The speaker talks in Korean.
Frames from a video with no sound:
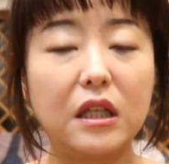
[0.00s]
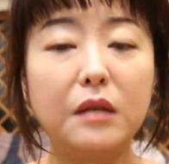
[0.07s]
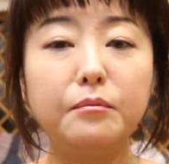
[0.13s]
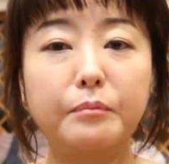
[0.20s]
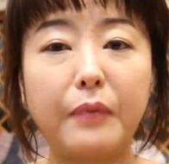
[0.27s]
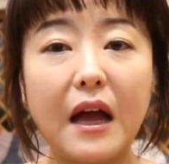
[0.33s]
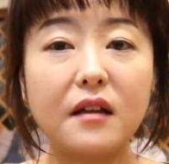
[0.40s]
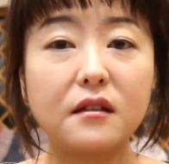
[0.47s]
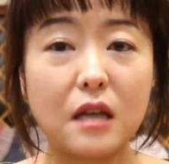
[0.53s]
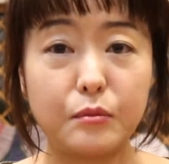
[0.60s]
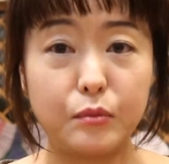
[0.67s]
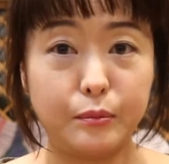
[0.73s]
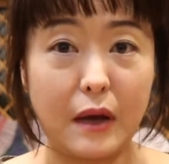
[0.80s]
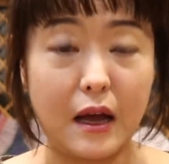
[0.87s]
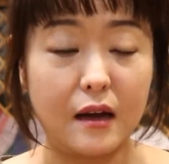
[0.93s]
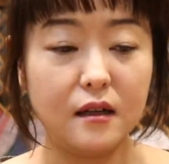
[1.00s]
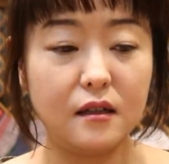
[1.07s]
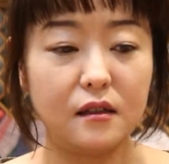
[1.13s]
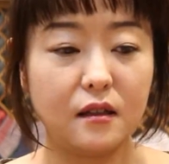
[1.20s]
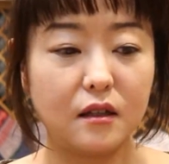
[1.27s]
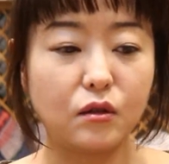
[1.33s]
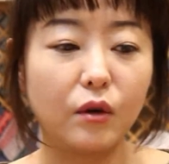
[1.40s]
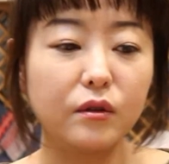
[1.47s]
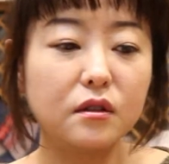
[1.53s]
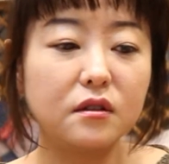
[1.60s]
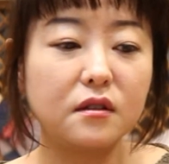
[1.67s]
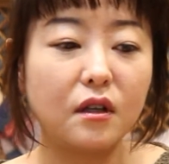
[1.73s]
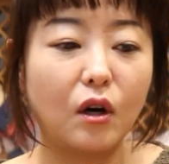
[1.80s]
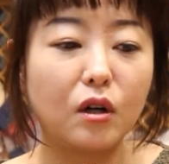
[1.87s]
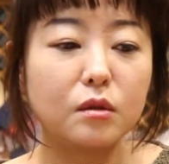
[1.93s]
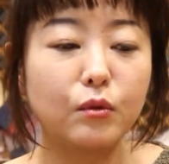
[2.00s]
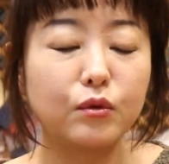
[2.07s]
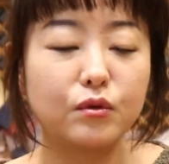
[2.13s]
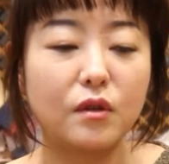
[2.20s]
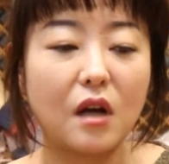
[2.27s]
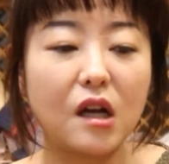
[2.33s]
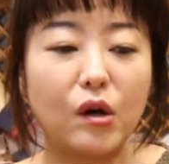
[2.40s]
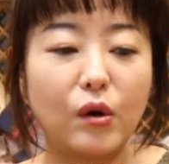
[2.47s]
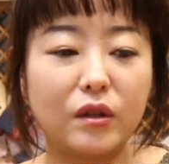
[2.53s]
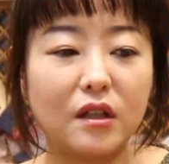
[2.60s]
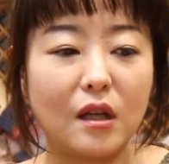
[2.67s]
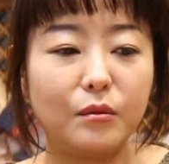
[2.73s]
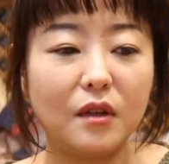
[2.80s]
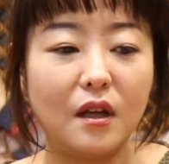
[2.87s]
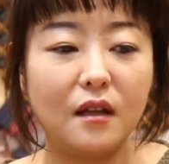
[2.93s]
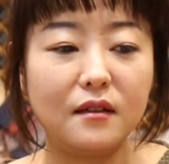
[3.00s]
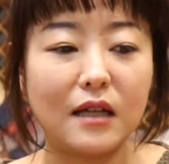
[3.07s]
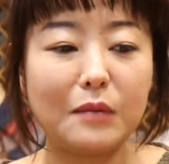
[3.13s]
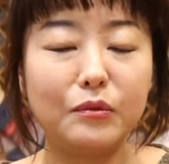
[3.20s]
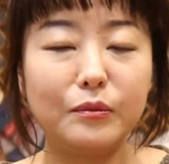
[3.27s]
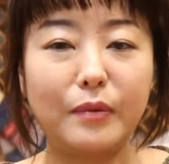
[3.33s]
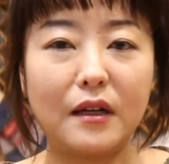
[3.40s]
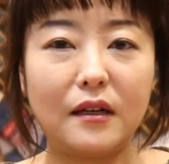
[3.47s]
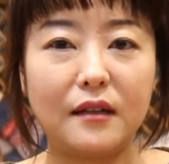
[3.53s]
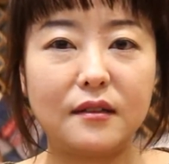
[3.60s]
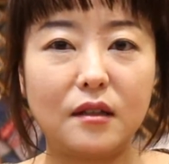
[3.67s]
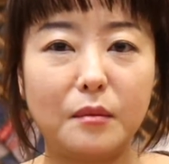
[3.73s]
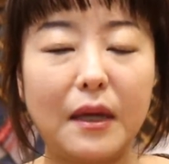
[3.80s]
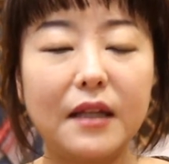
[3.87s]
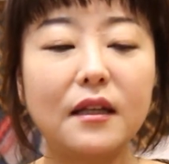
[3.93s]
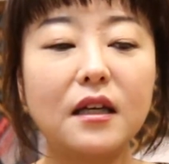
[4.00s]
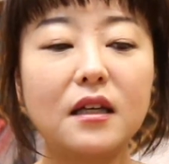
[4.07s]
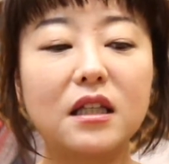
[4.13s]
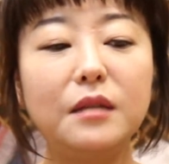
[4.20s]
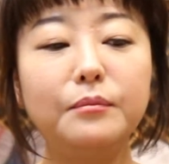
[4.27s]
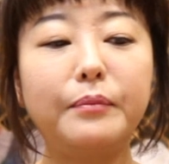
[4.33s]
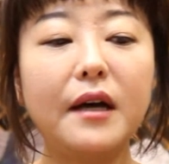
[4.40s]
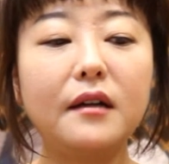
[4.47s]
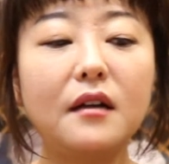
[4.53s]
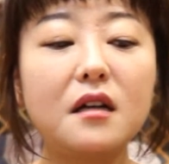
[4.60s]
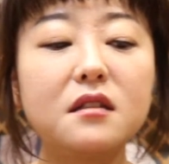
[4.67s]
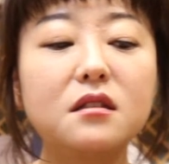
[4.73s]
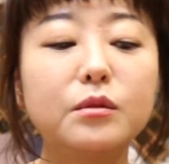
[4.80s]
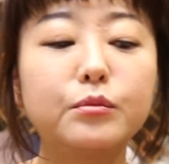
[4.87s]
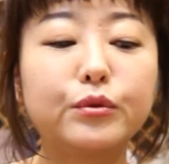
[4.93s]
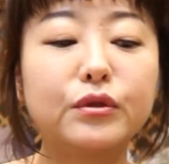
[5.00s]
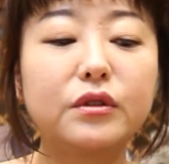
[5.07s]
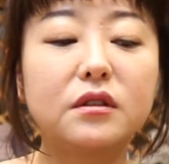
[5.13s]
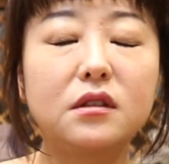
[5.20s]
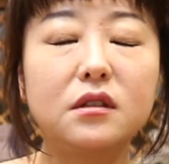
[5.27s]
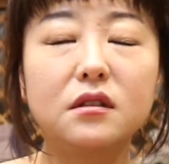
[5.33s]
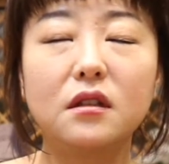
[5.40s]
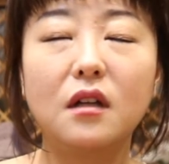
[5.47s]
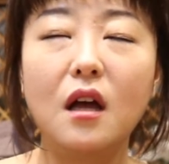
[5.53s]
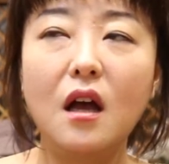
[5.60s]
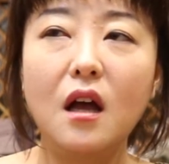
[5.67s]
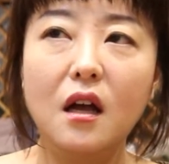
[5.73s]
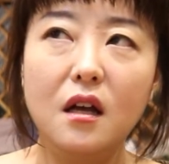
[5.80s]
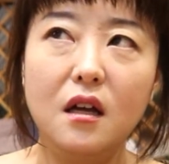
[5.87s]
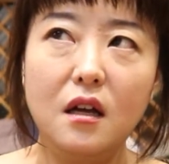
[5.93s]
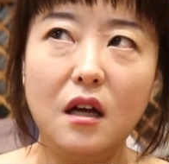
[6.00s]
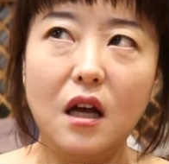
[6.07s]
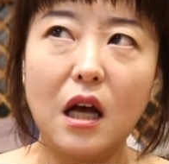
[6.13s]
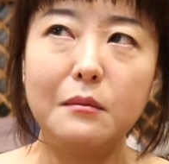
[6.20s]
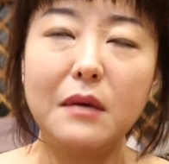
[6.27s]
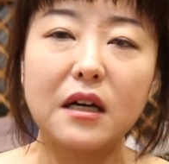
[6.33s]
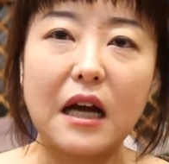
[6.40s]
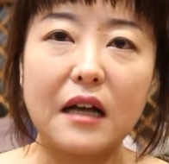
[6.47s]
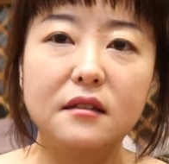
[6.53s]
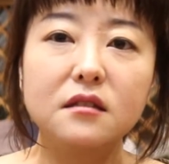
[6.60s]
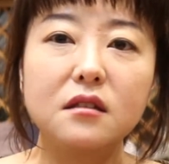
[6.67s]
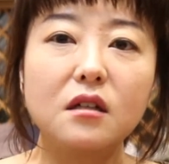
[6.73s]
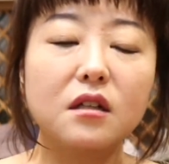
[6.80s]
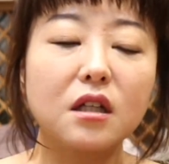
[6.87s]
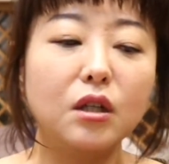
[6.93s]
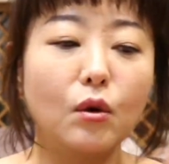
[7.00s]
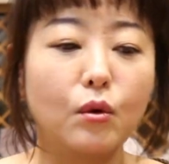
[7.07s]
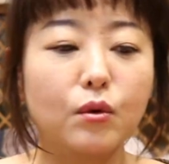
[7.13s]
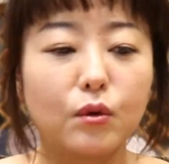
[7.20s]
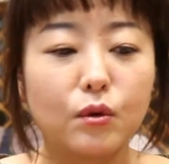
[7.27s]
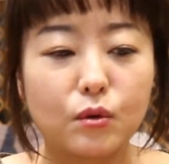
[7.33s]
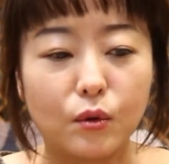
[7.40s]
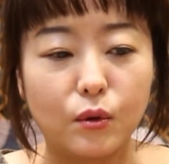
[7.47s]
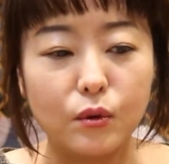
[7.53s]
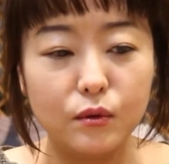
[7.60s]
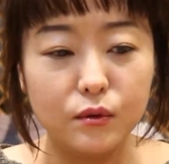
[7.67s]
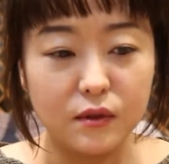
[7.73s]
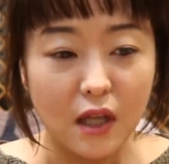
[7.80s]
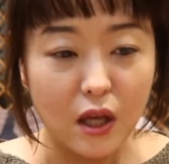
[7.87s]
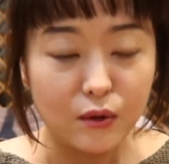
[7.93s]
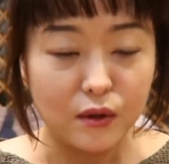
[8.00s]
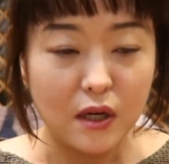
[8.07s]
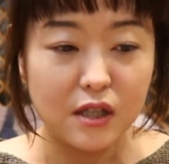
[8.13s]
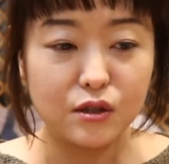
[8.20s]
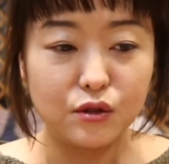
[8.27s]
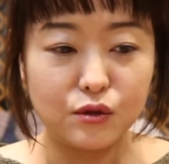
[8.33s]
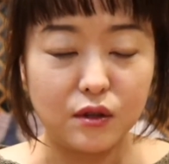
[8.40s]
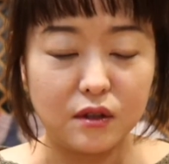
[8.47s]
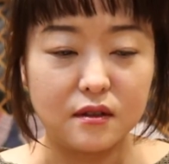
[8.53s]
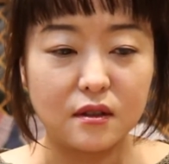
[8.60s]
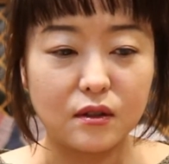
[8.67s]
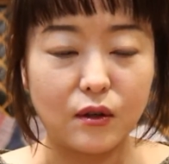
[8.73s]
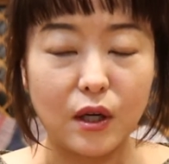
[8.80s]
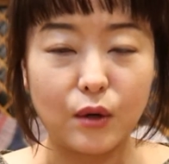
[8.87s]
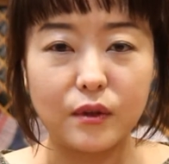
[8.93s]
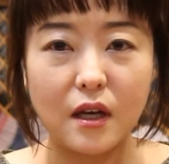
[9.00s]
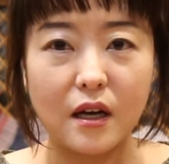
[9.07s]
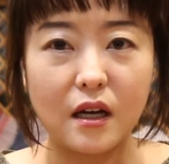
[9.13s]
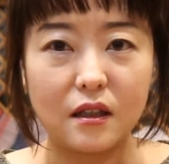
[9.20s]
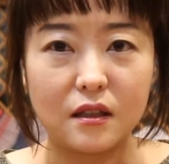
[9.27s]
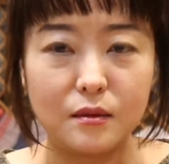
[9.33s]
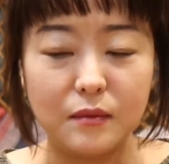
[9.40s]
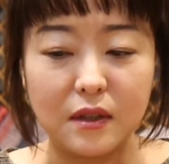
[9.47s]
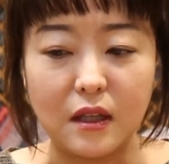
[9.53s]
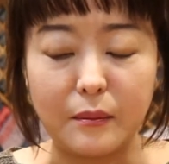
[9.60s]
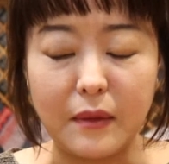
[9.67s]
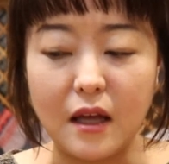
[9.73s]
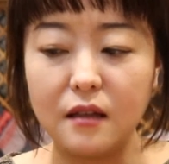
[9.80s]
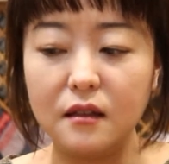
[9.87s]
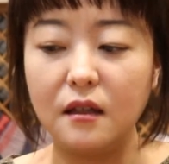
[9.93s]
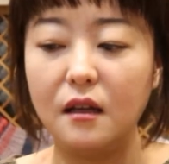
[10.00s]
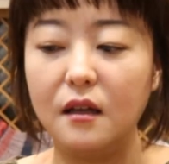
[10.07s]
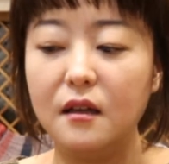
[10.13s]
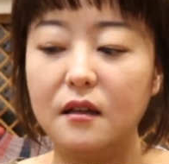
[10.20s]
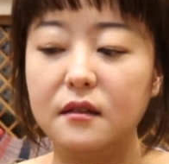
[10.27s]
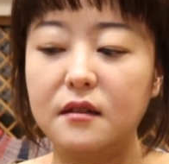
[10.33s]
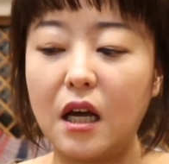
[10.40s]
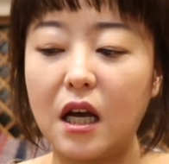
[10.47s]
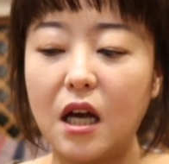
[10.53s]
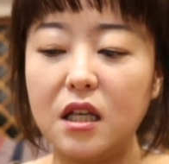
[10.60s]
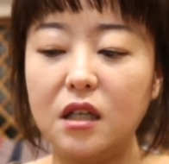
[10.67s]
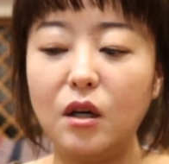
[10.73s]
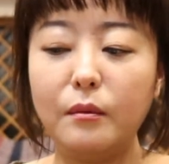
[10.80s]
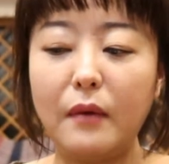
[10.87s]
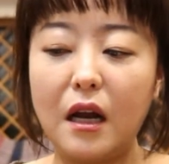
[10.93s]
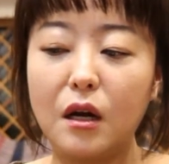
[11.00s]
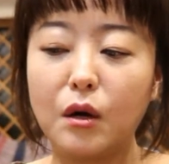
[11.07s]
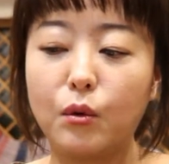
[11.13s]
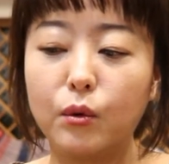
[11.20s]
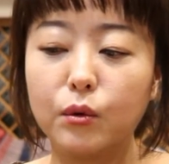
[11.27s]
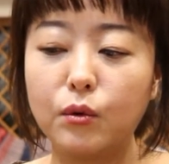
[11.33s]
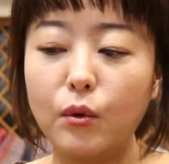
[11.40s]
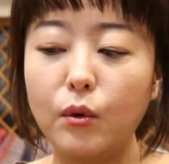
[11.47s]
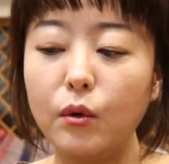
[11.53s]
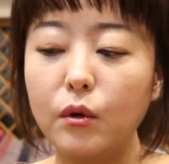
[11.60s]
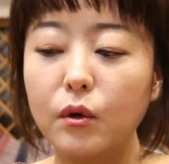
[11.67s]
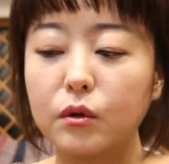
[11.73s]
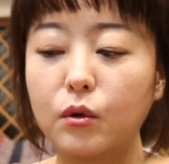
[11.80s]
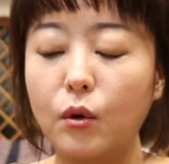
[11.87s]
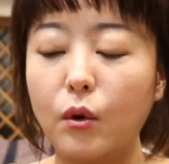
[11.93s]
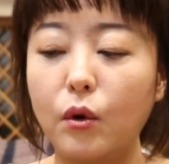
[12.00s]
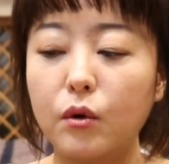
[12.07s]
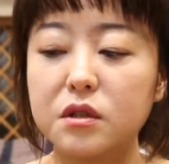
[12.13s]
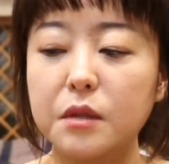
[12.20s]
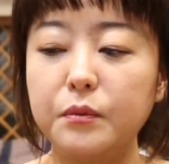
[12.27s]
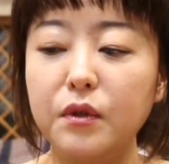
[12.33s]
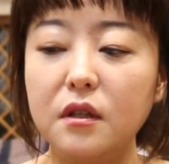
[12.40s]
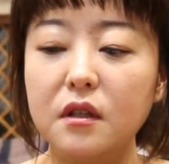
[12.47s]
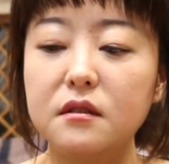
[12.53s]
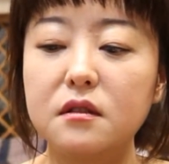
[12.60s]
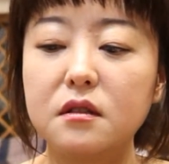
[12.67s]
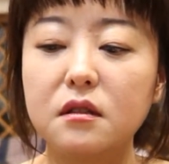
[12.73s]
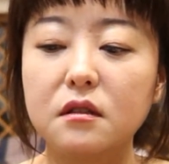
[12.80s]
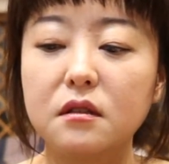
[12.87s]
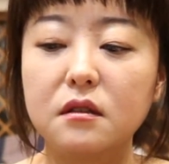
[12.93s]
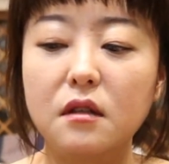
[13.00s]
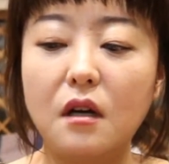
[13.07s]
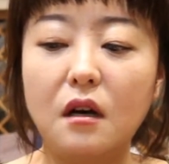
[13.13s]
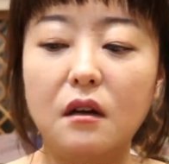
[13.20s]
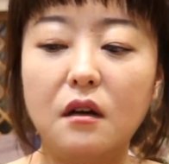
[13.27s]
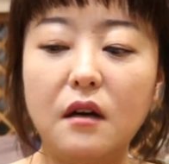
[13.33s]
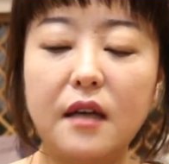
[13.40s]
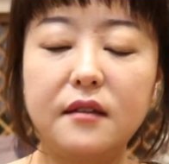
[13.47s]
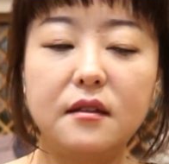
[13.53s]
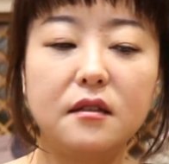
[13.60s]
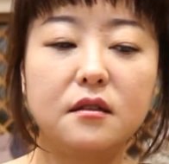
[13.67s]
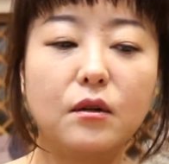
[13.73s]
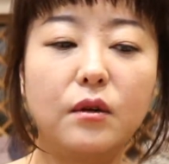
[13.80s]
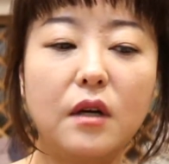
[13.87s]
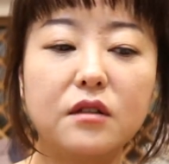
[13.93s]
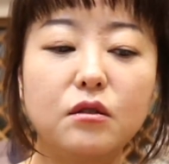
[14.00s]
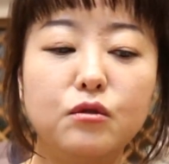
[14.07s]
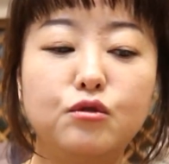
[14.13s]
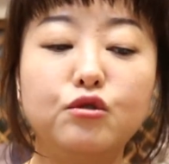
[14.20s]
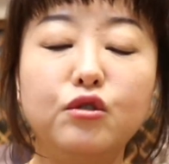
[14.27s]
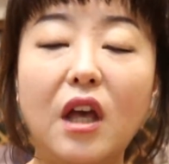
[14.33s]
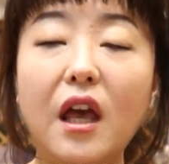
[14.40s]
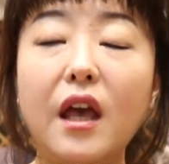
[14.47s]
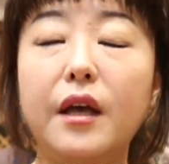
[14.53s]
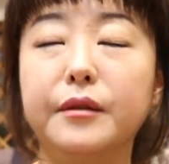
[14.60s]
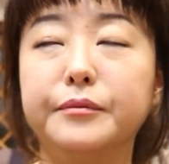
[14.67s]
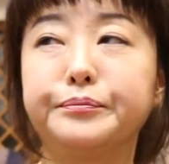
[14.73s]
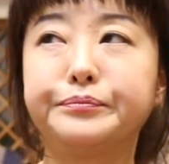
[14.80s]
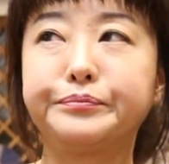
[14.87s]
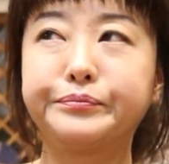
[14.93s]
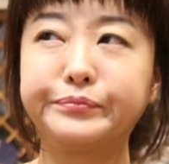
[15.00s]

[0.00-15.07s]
긴 팔, 짧은 팔. 근데 저는 이제 여름 옷으로 할 거기 때문에 짧은 팔을 했어요. 만약에 긴 팔을 하시는 분들은 아마 간절기용으로도 사용을 하실 수 있을 거라고 생각이 듭니다만 제가 이거 말고도 또 시브니츠 어, SS 컬렉션 중에